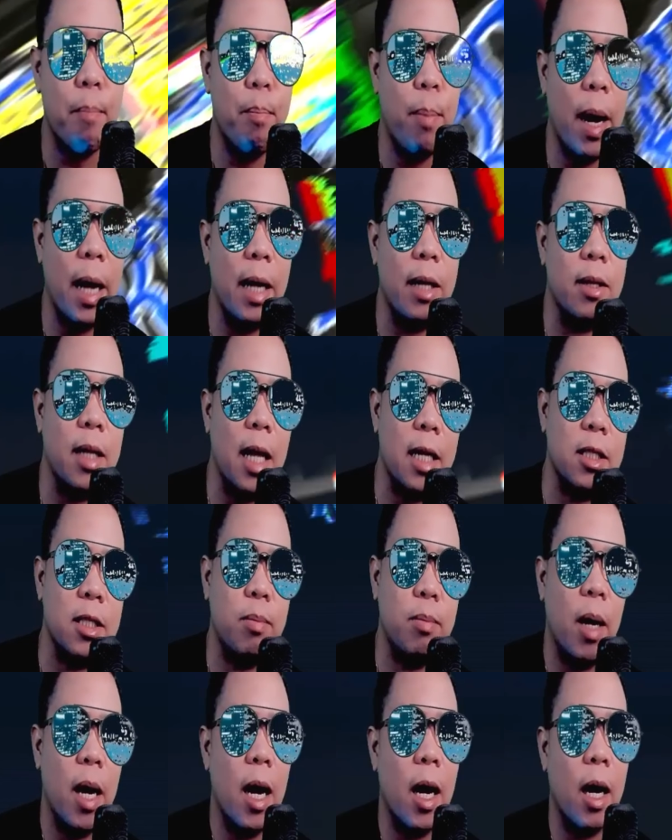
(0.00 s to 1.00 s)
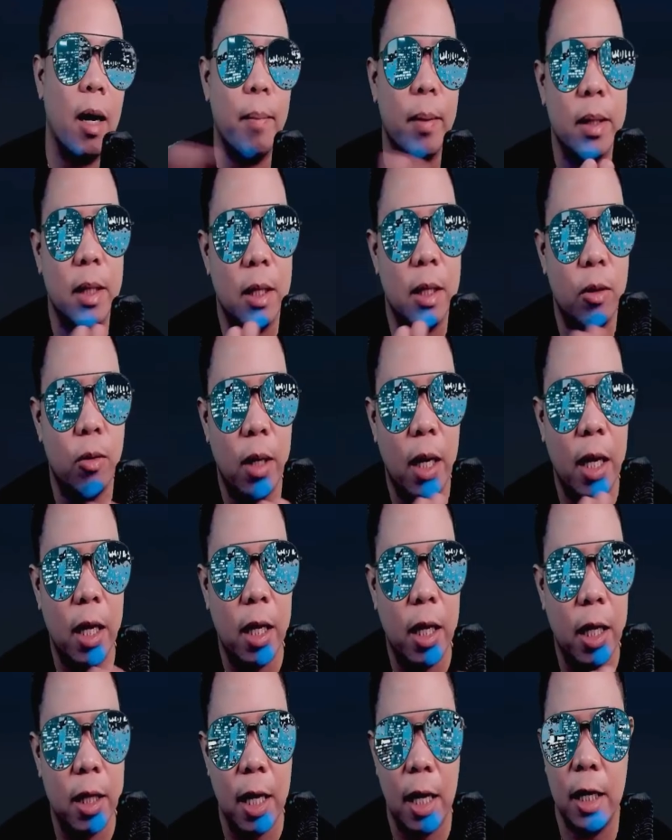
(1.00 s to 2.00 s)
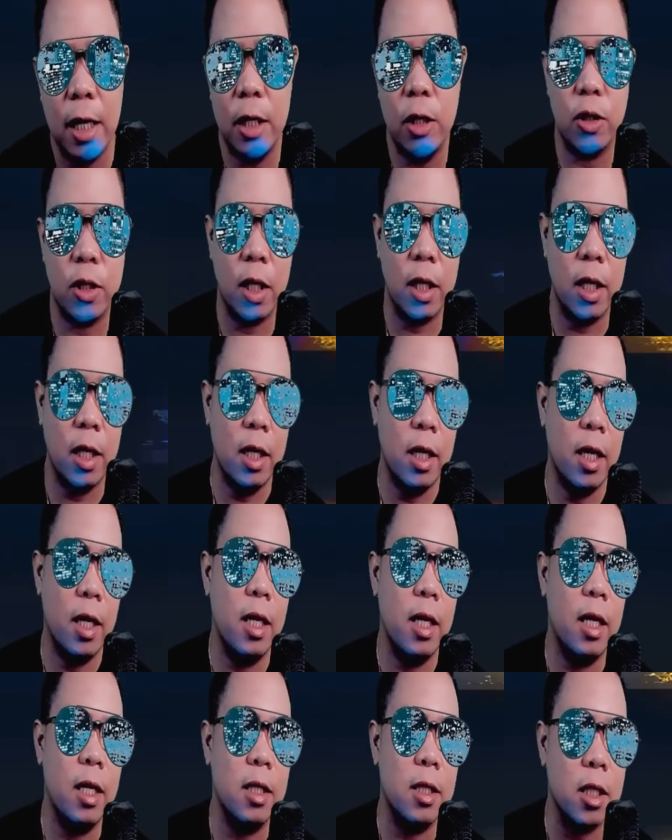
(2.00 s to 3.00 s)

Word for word: Pantas mga kapatid ko nakikita ninyo sa gilid yan.